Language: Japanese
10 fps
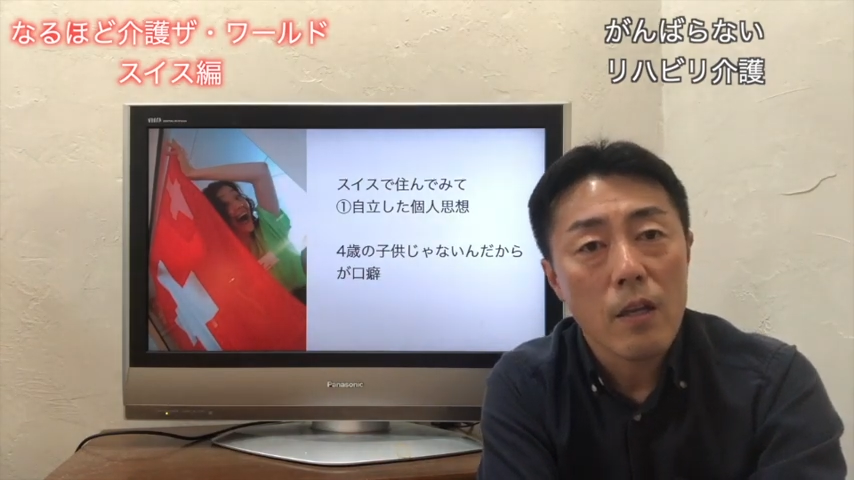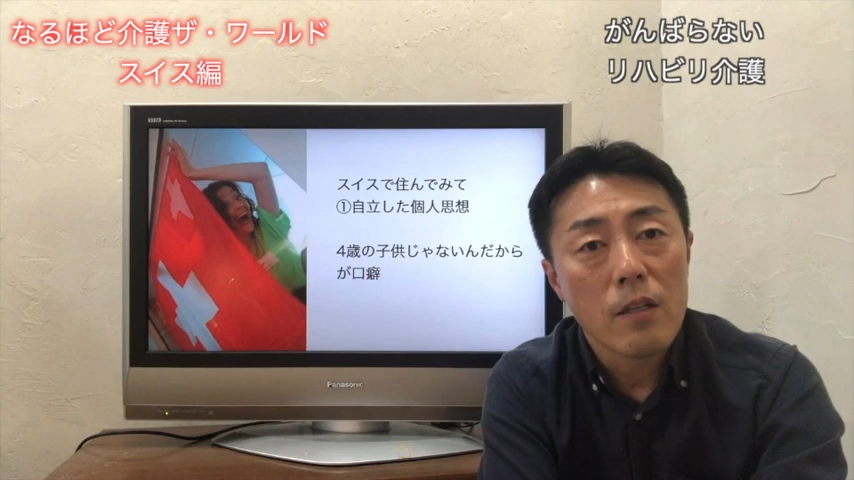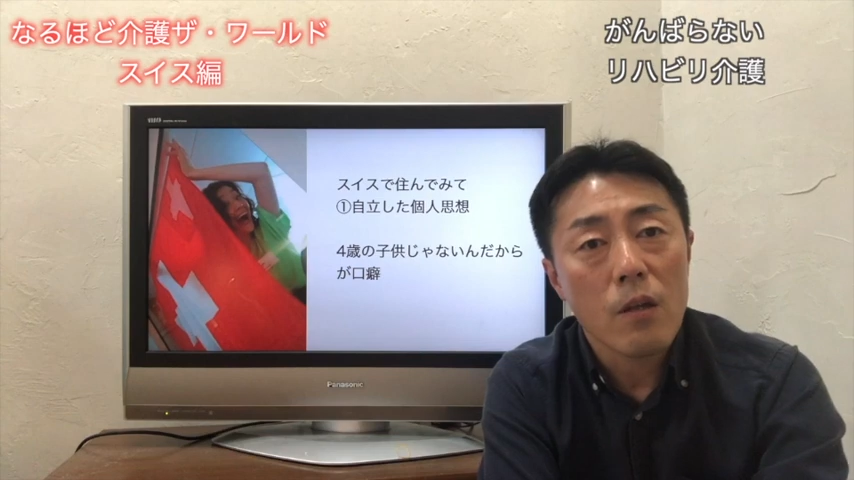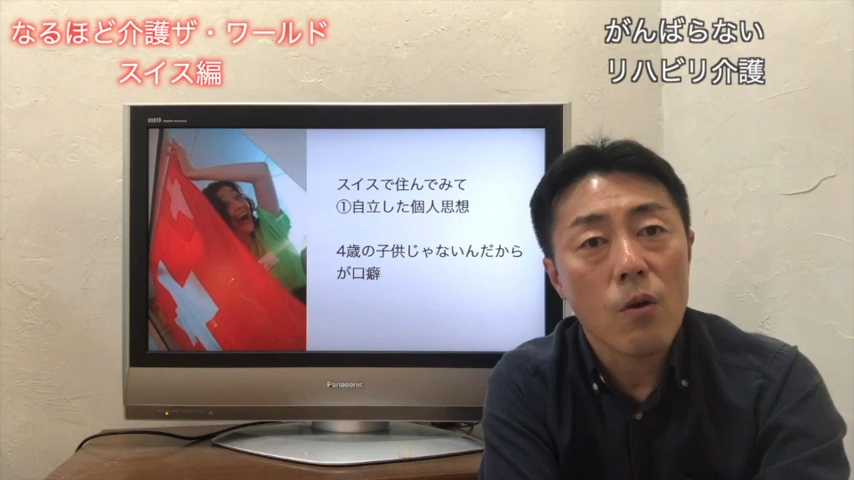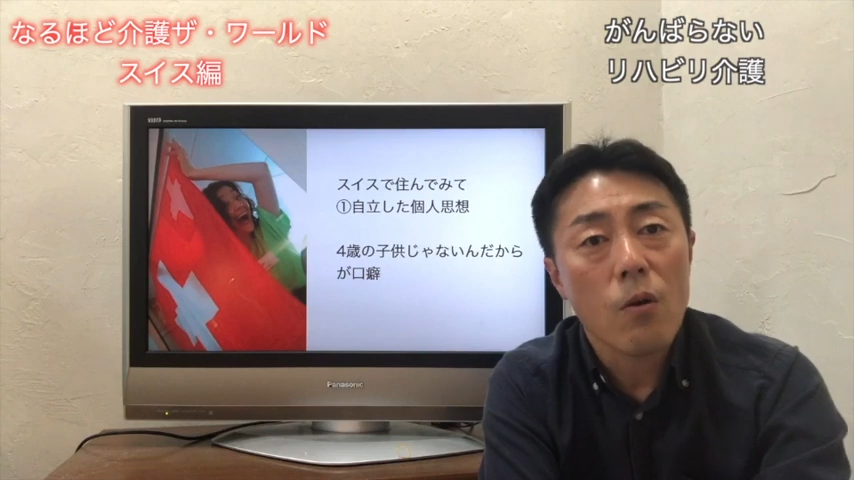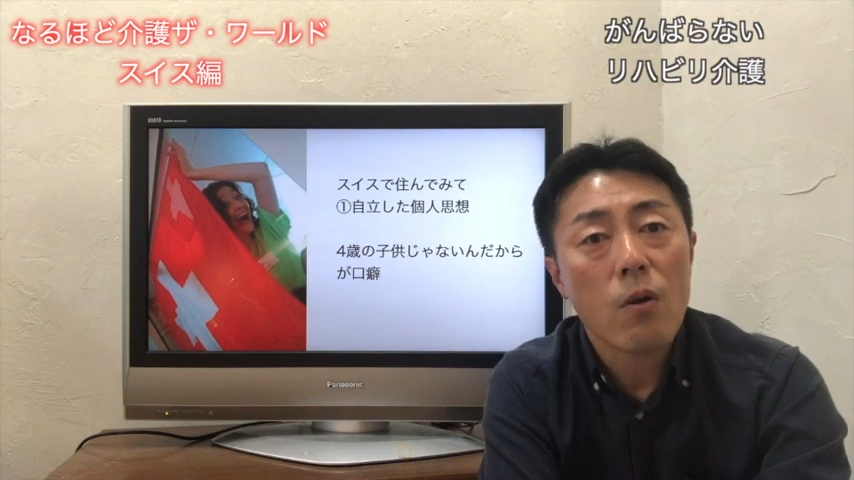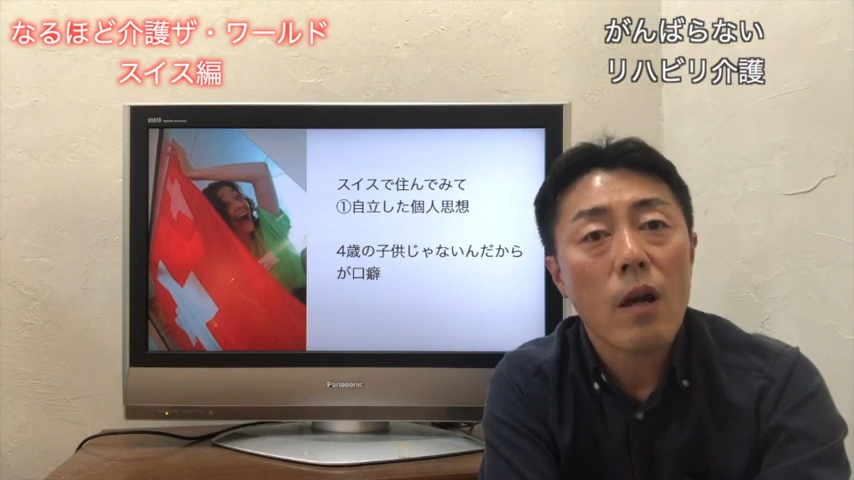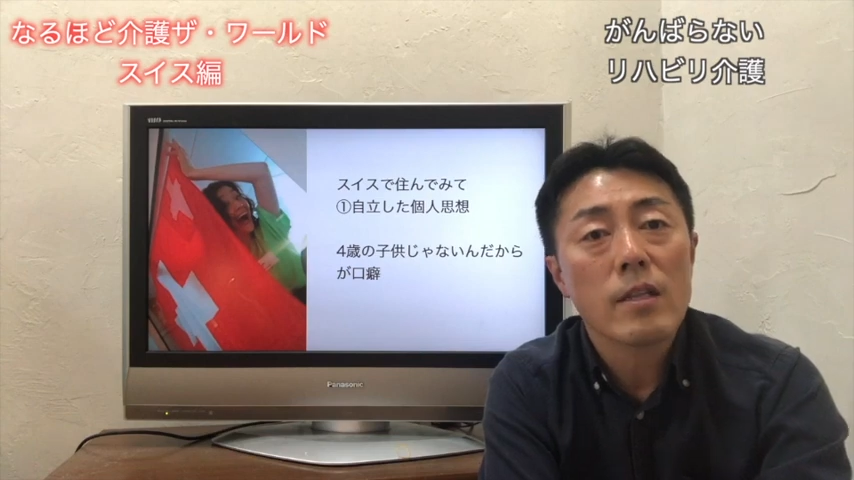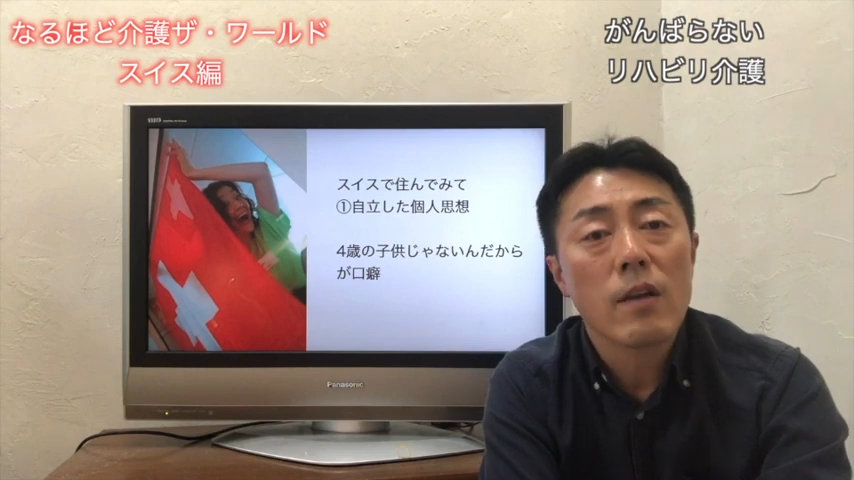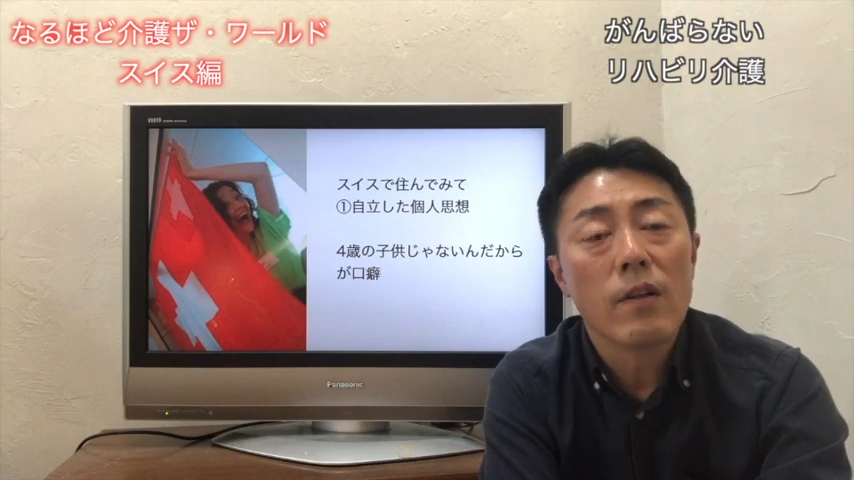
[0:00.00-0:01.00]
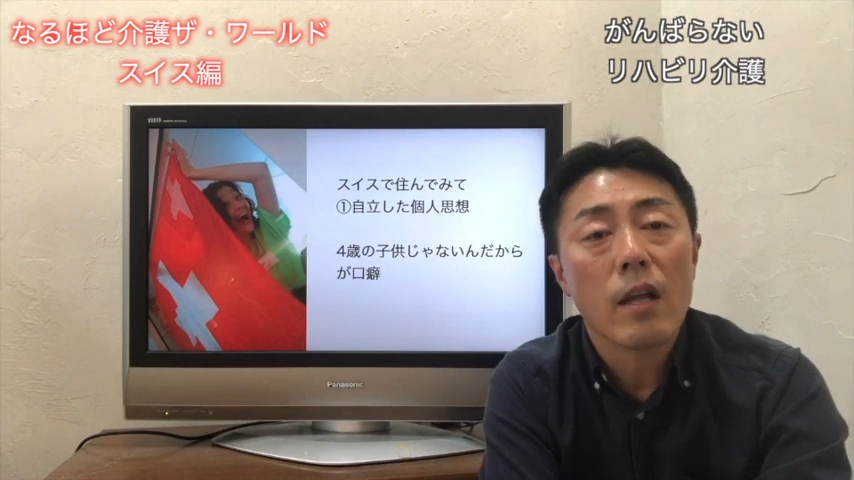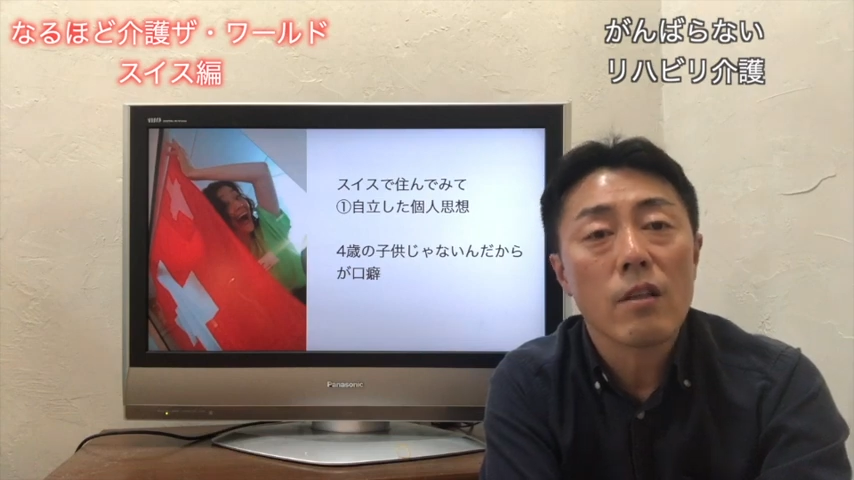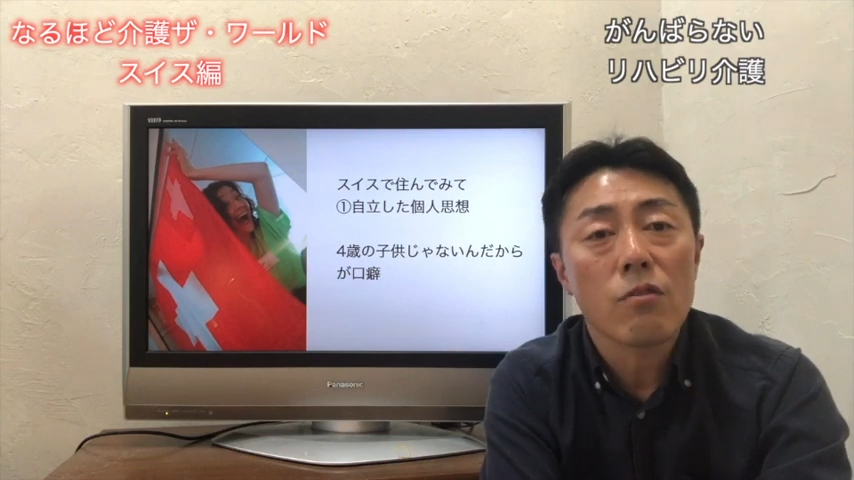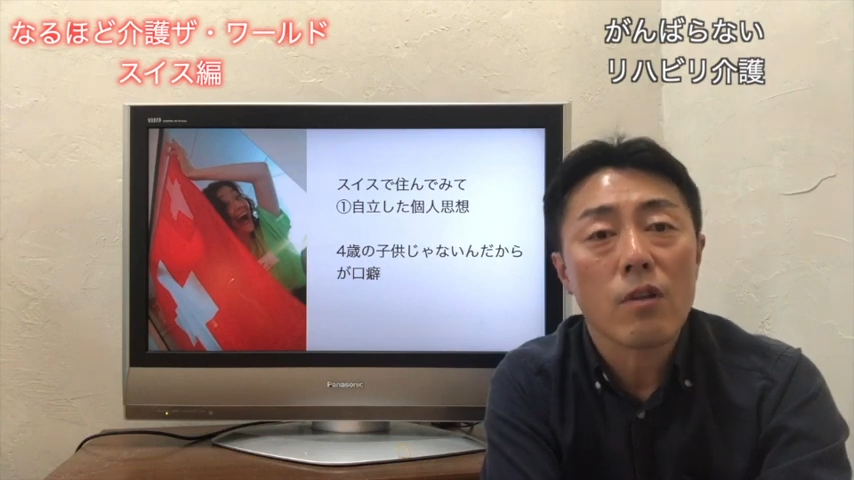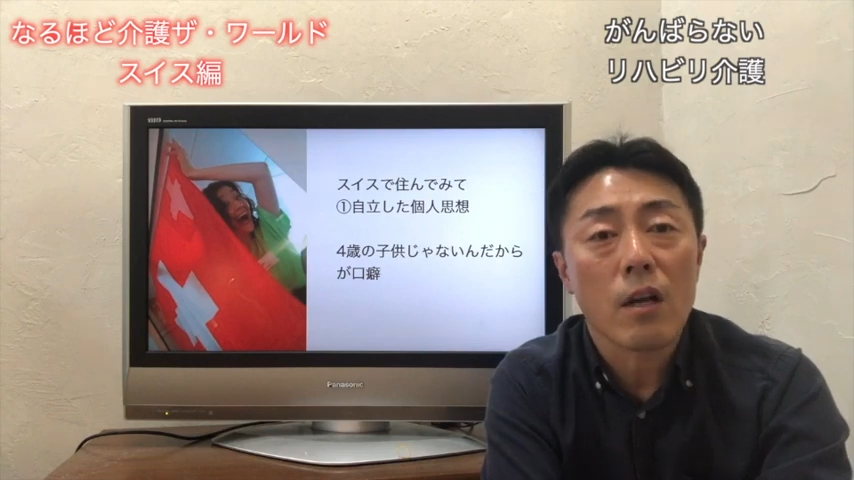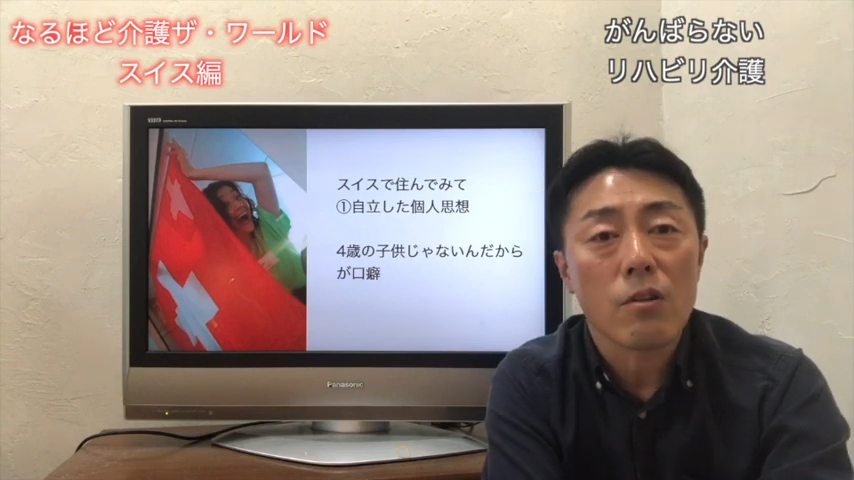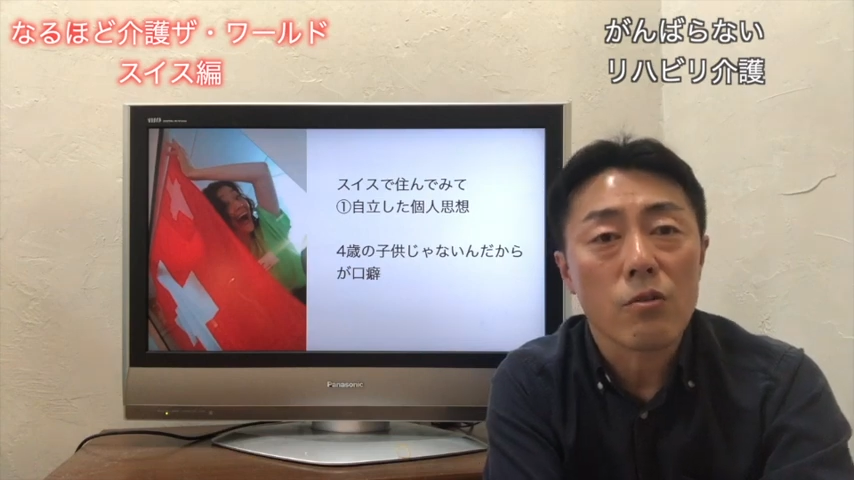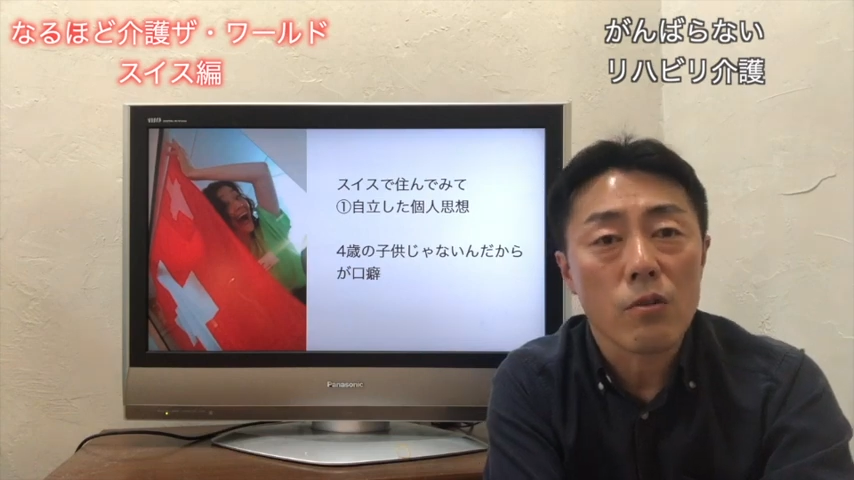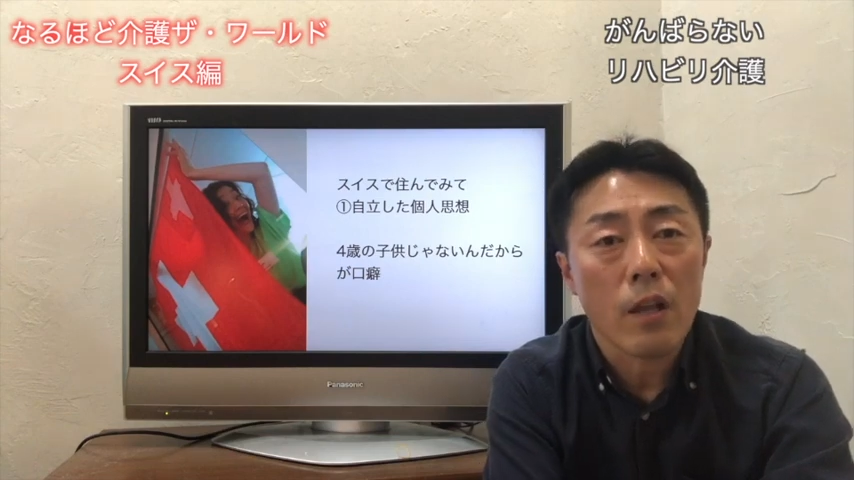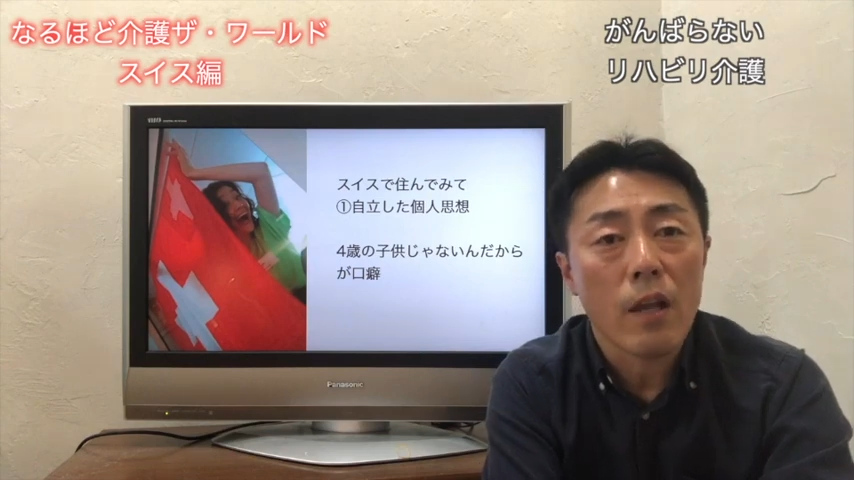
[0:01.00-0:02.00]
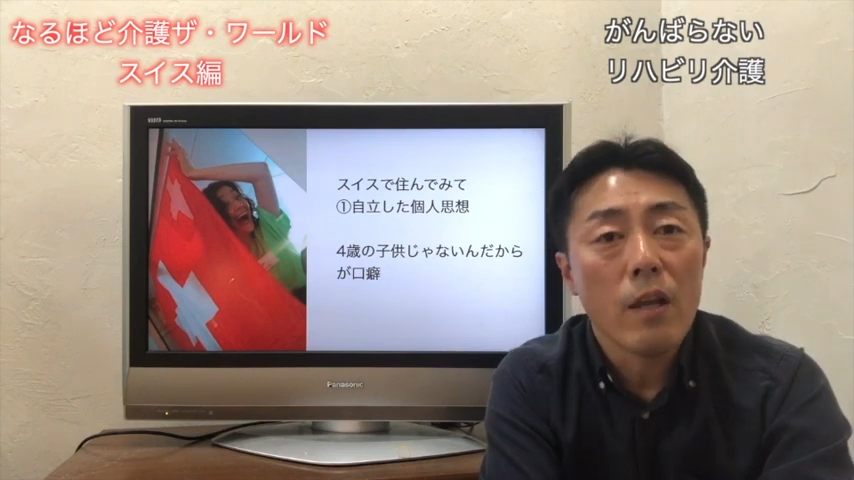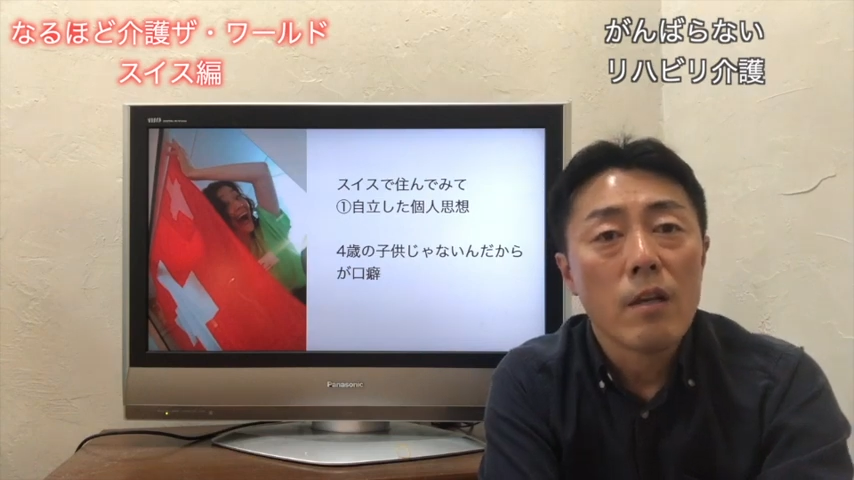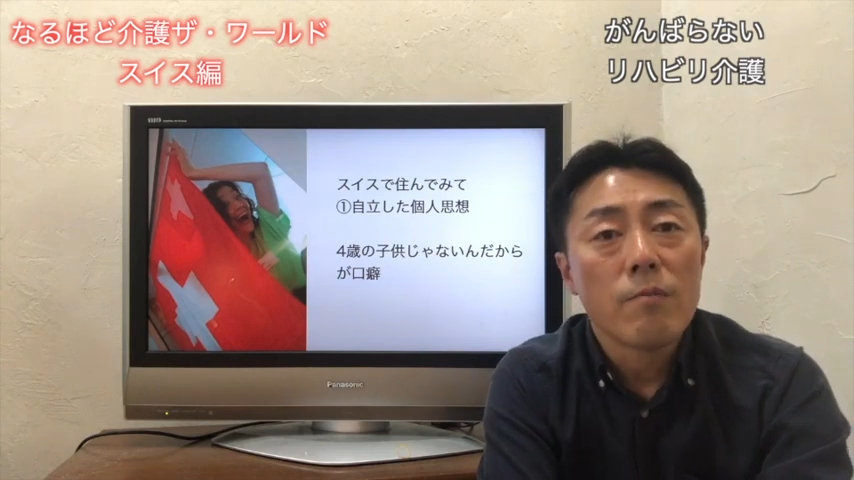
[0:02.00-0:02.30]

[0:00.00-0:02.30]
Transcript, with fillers: でお母さんは何て言ったかというとね、